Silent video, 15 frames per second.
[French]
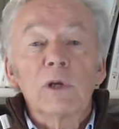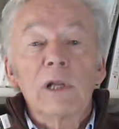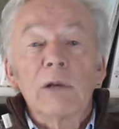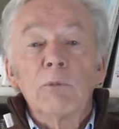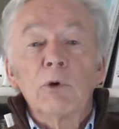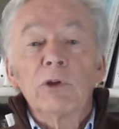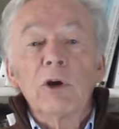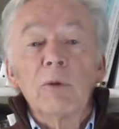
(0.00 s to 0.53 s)
Il a
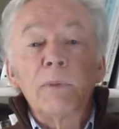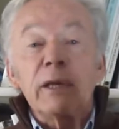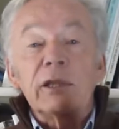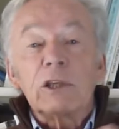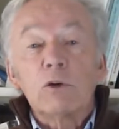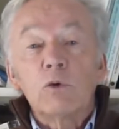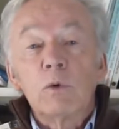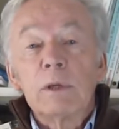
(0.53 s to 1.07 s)
demandé en
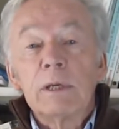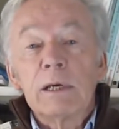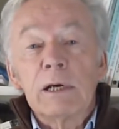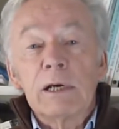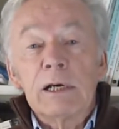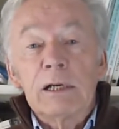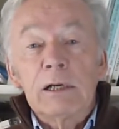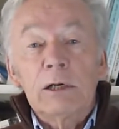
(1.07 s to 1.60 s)
particulier
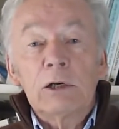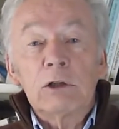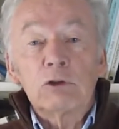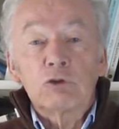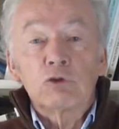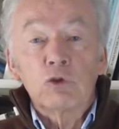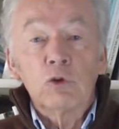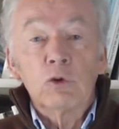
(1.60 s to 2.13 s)
à
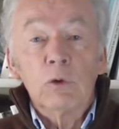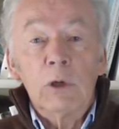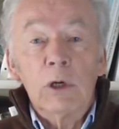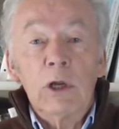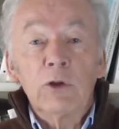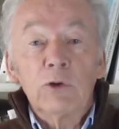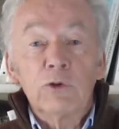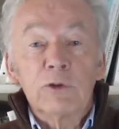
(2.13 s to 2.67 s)
ce que
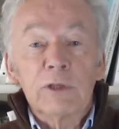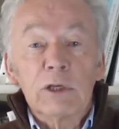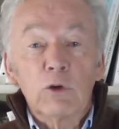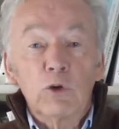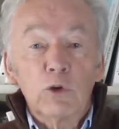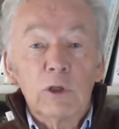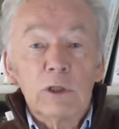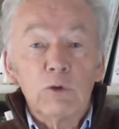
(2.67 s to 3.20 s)
l'un de ses
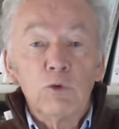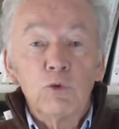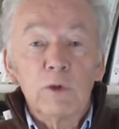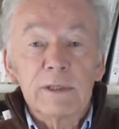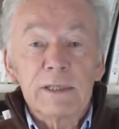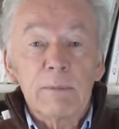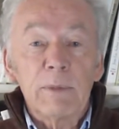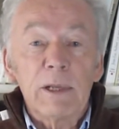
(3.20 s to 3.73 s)
codétenus, qui
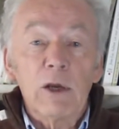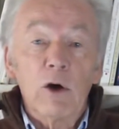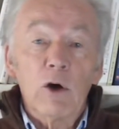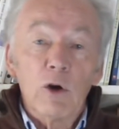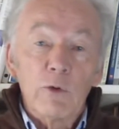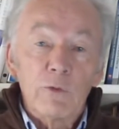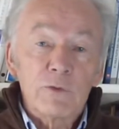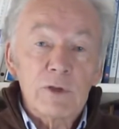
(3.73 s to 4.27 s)
s'appelait
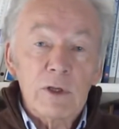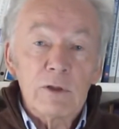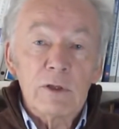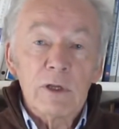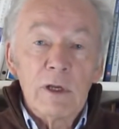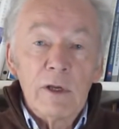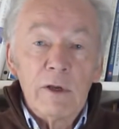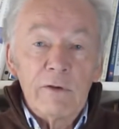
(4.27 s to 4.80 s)
Olofsson,
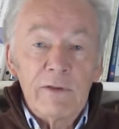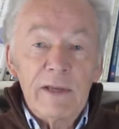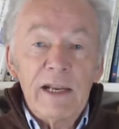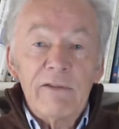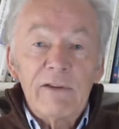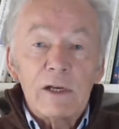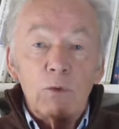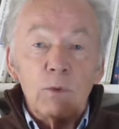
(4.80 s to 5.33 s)
vienne
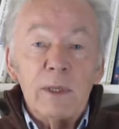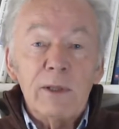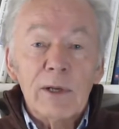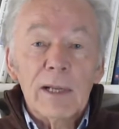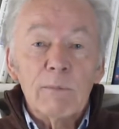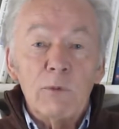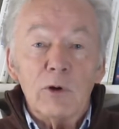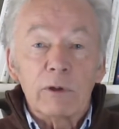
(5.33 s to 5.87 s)
avec lui dans
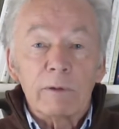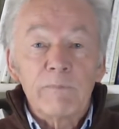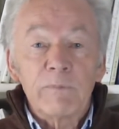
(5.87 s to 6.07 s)
la banque.